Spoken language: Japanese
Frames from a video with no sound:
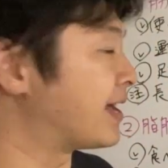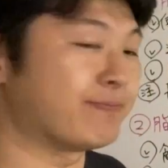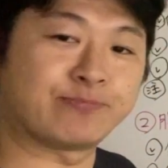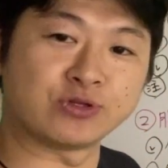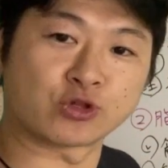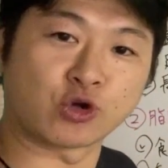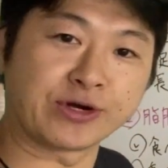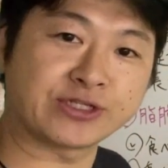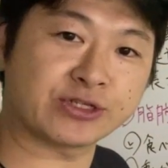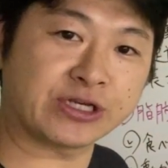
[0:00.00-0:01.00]
塩分の
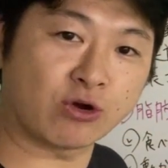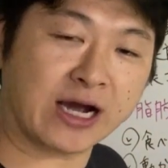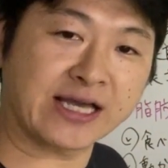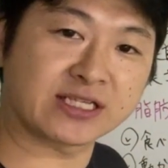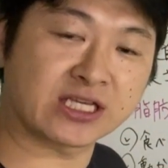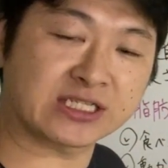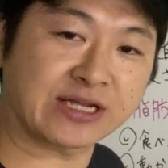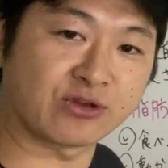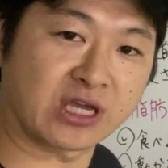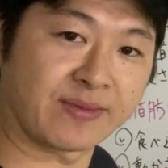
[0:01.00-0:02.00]
取りすぎを改善し
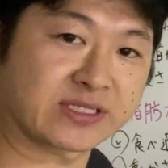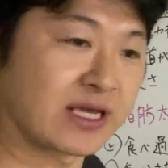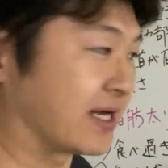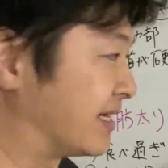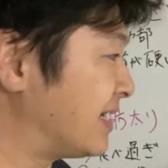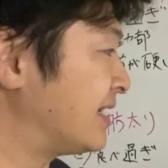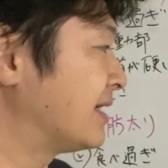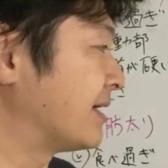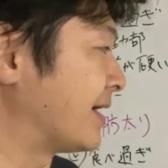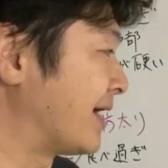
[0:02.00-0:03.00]
ないといけませんか
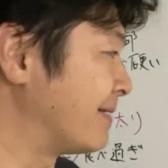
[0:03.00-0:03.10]
ら、